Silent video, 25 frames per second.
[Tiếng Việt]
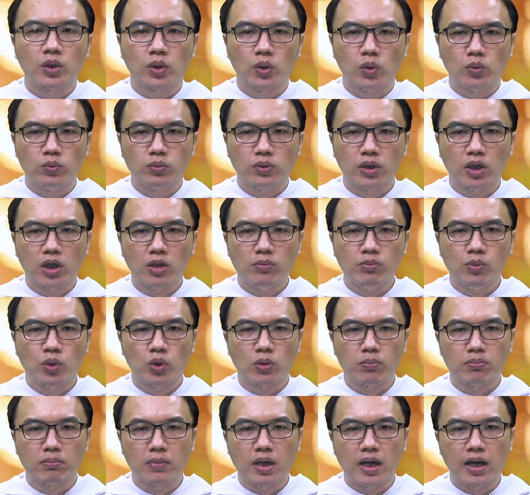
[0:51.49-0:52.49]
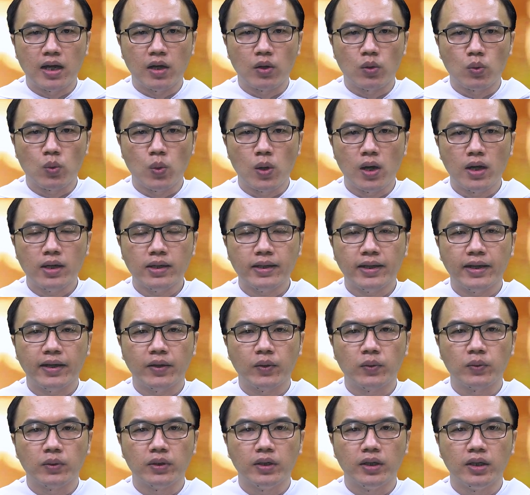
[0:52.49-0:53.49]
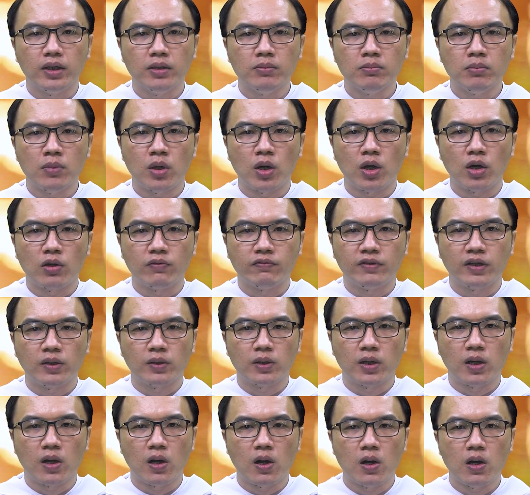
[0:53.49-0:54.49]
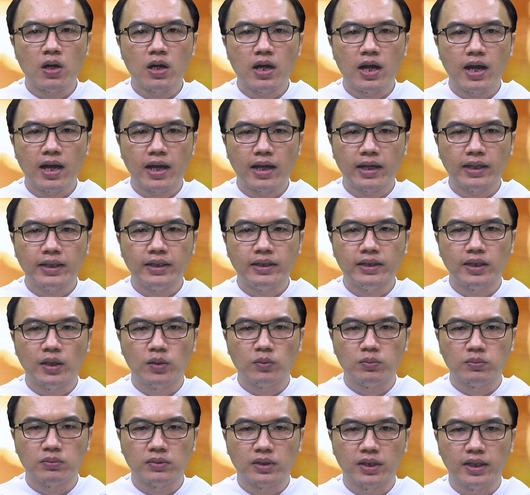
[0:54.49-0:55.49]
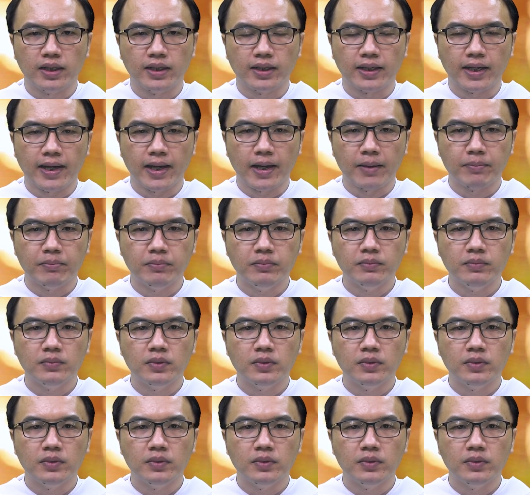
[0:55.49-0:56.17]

cũng có một bà quá nghèo đến bỏ vào đó hai đồng tiền kẽm,